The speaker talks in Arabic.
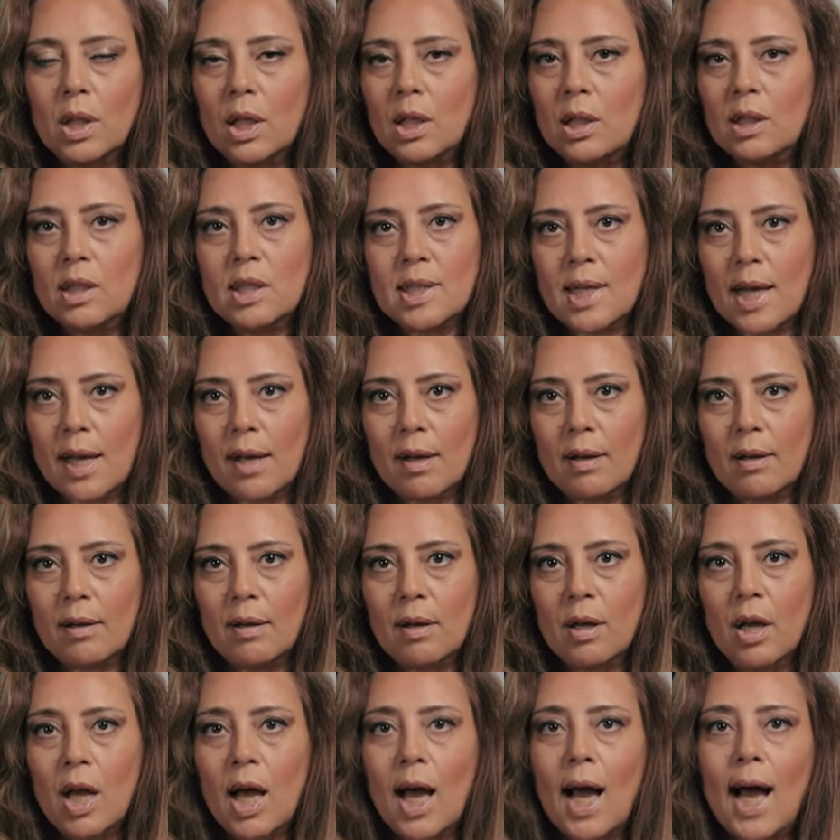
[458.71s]
النساء
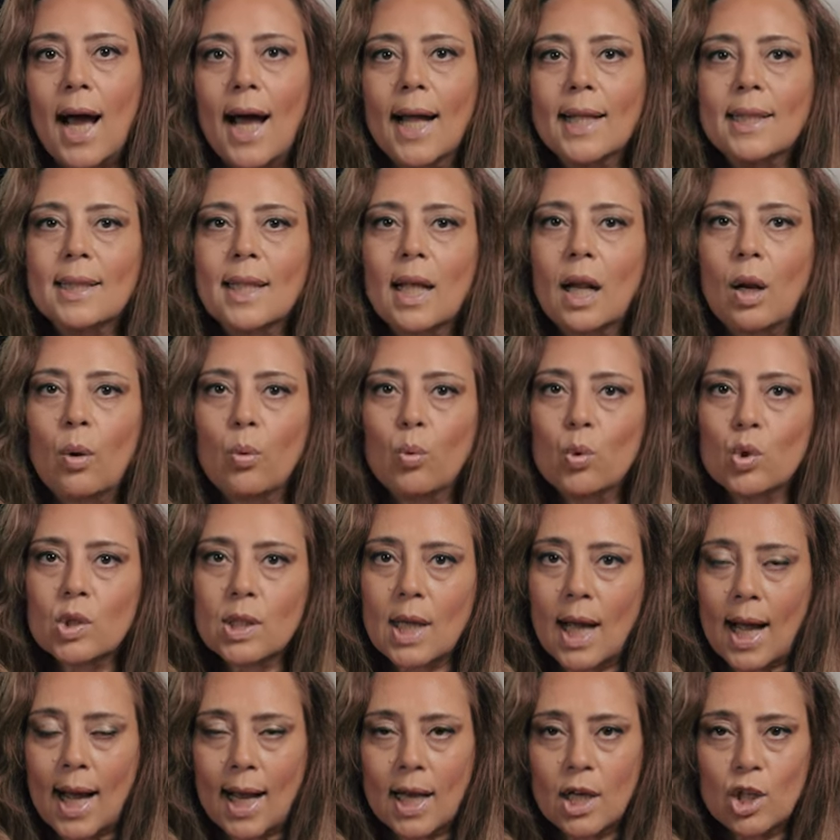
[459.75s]
حتى لو
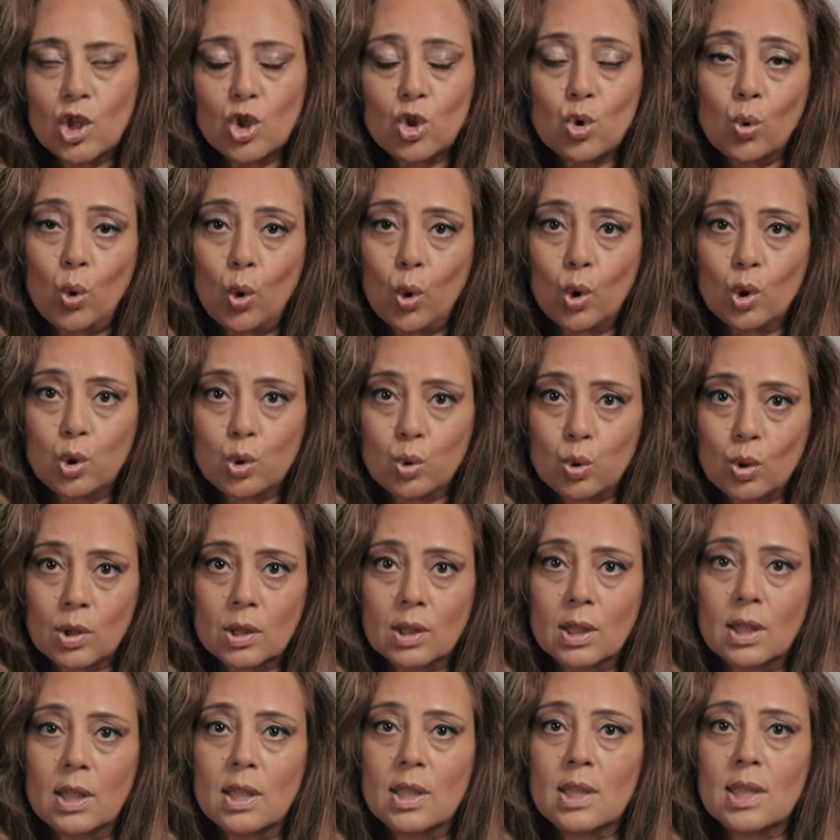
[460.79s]
جوزها عايش روحوا لسورة
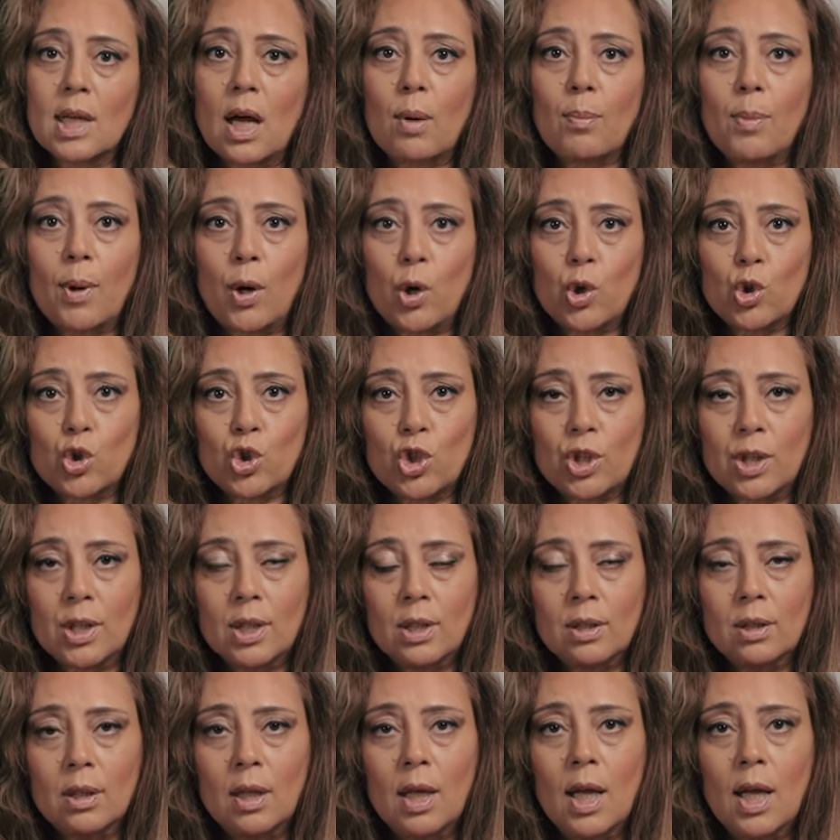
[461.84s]
النساء 24
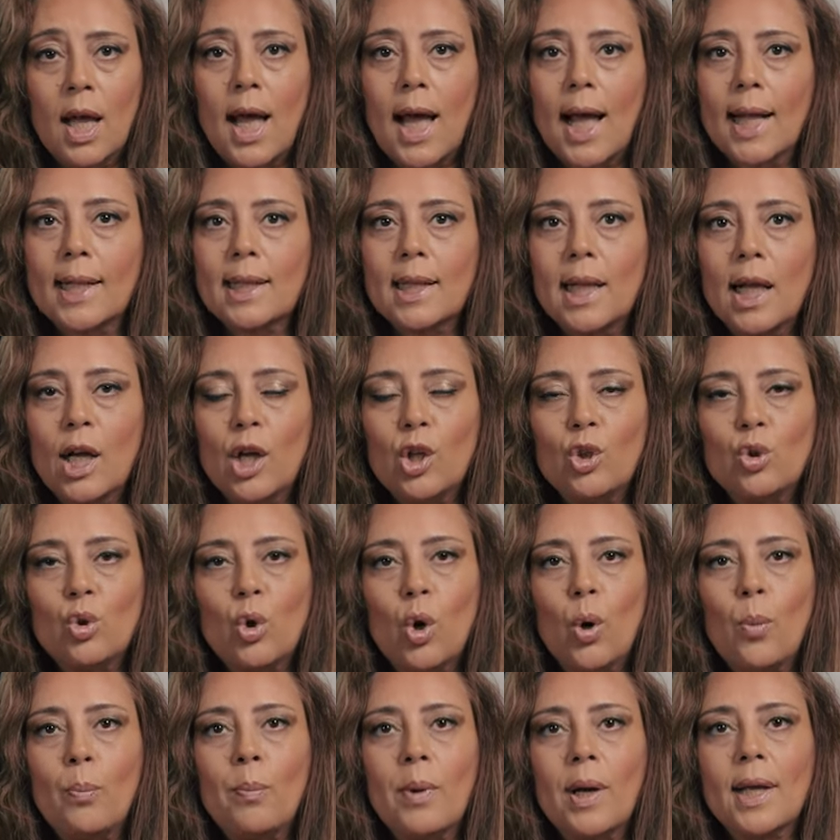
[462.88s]
هتلاقي ان
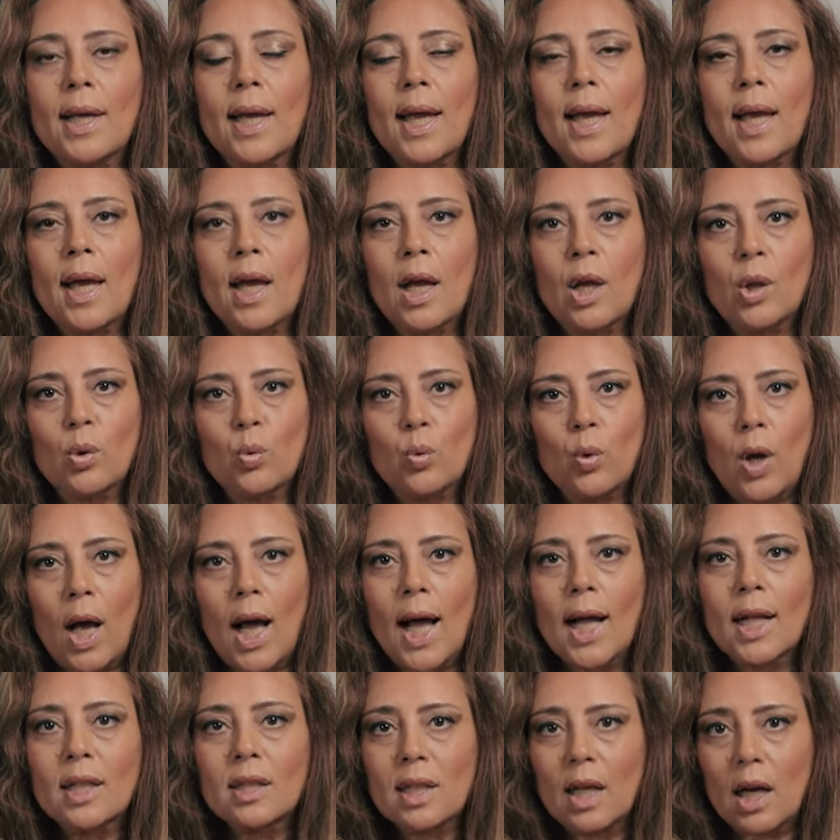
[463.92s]
هم كانوا
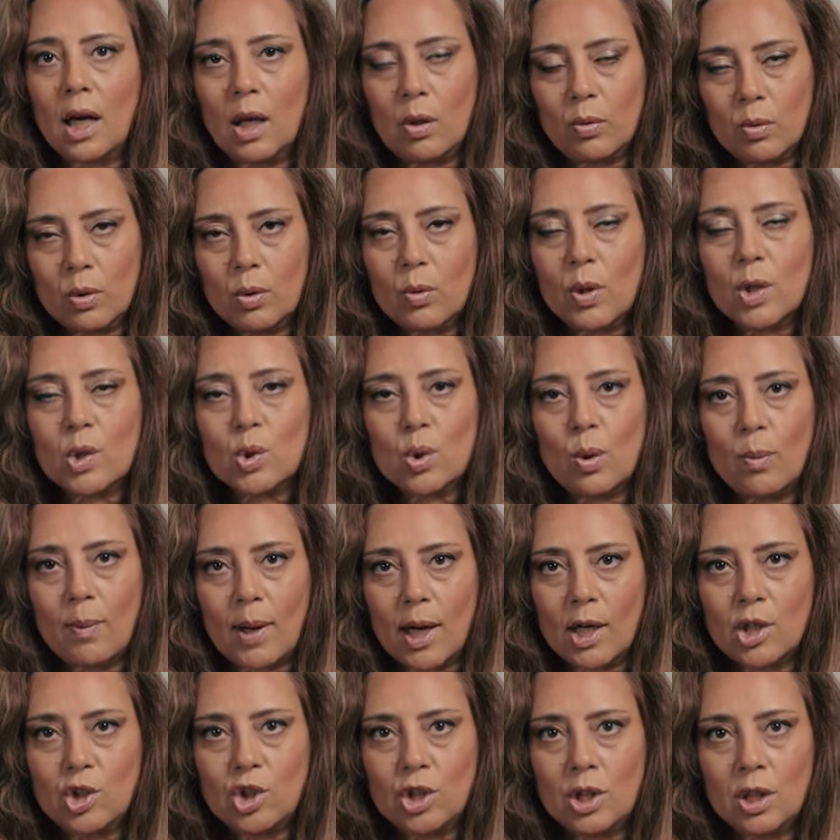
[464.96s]
حتى لو جوزهم
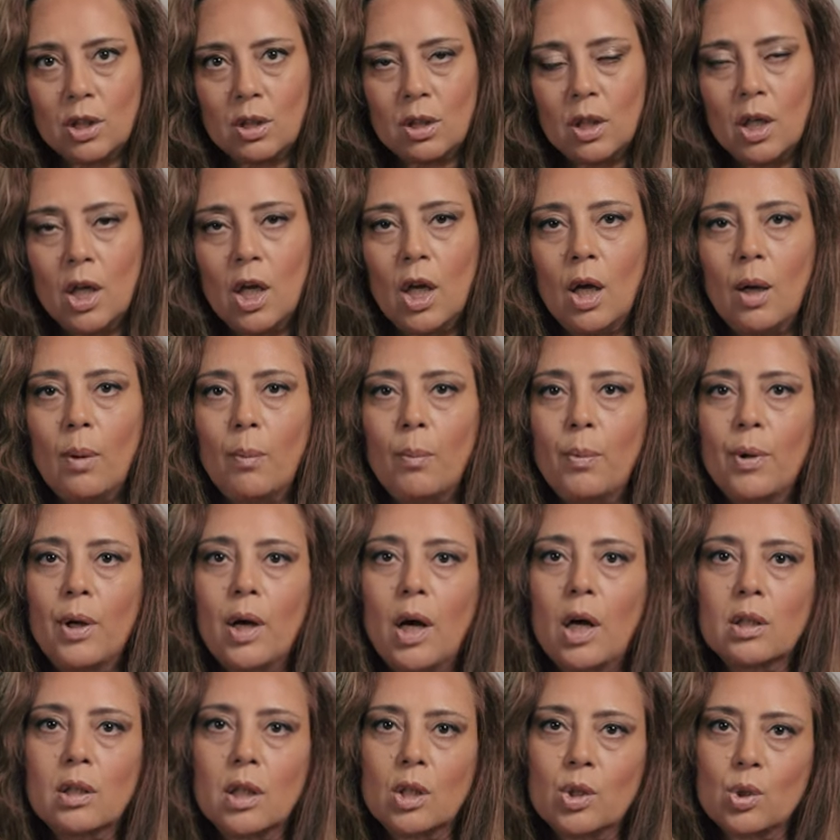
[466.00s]
عايشين
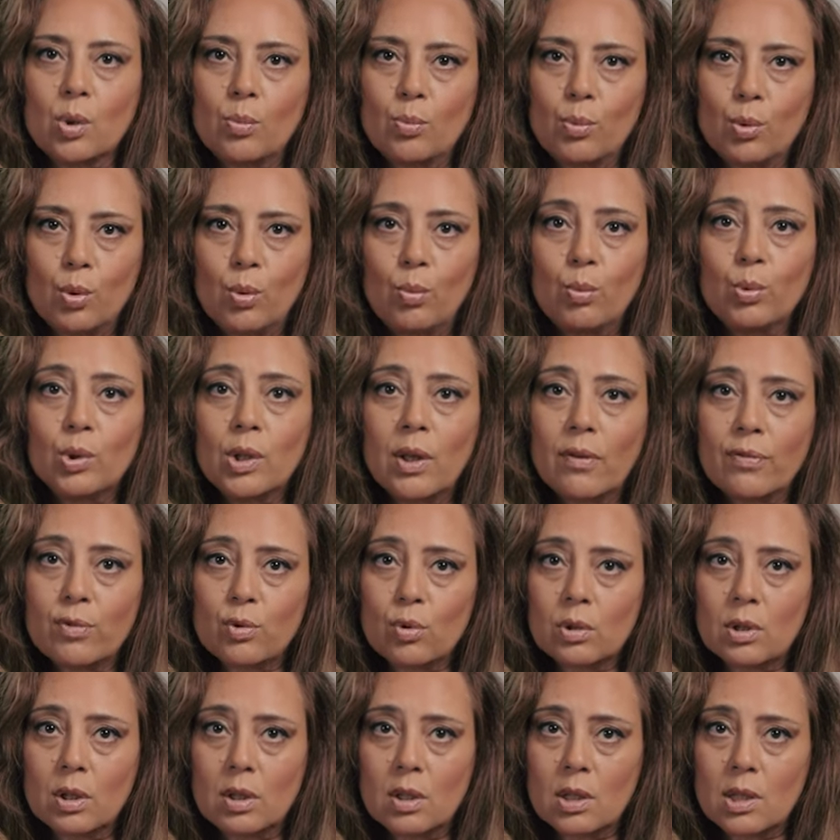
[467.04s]
بيغتصبوهم وده في
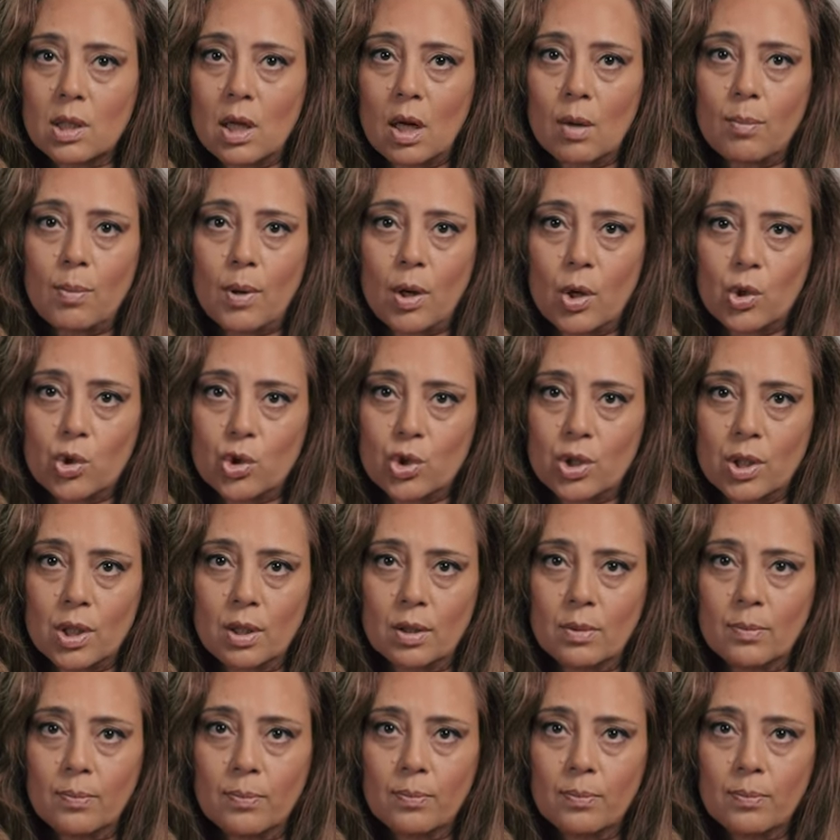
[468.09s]
سورة النساء 24